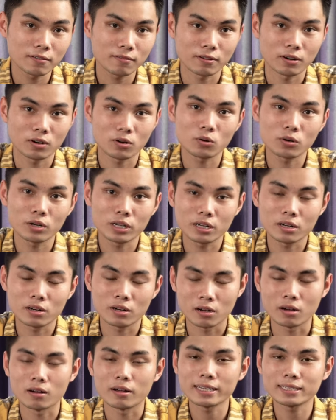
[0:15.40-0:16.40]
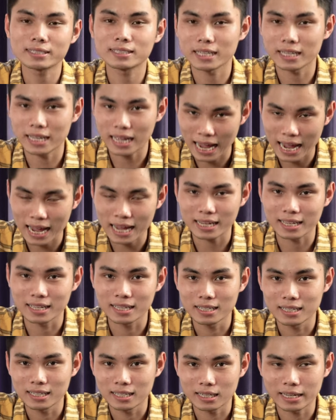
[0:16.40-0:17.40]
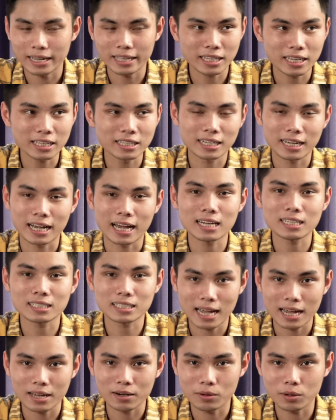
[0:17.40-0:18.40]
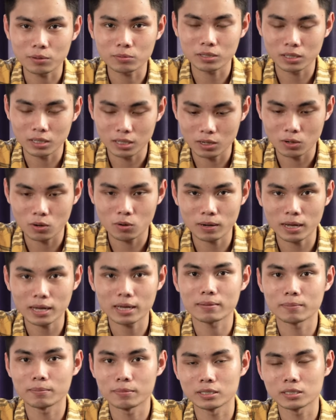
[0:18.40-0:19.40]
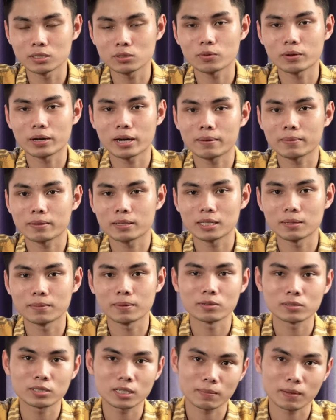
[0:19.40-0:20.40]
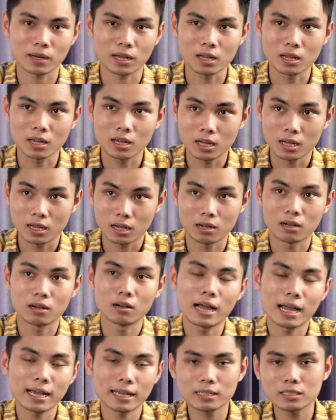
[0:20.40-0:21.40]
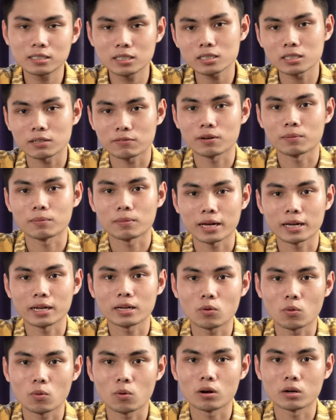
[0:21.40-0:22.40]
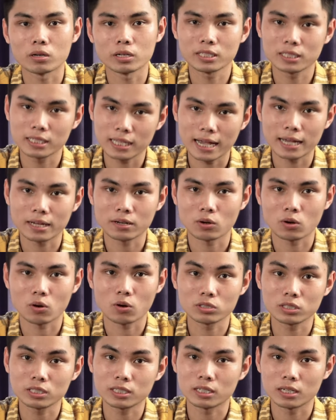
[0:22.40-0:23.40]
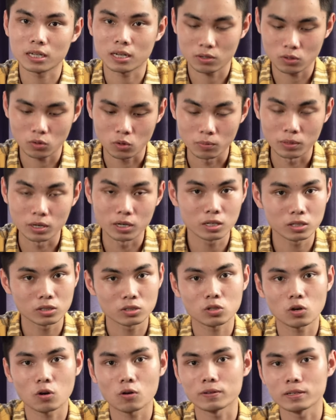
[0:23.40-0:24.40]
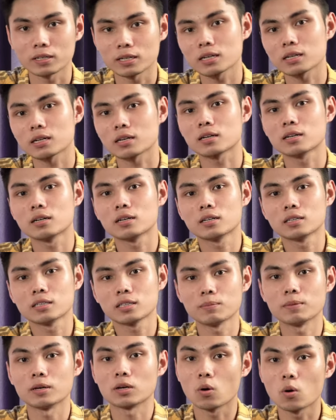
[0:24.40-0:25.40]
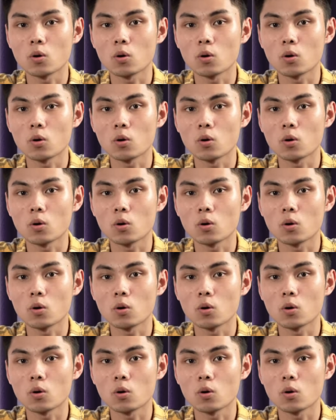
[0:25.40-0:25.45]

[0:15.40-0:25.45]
và Ronin RSC2 Nghe tên thì khá là dài đúng không? Thì hôm nay mình sẽ cùng anh em là tìm hiểu xem là uh, hai chiếc sản phẩm này của DJI nó có gì đổi mới hơn so với những thiết bị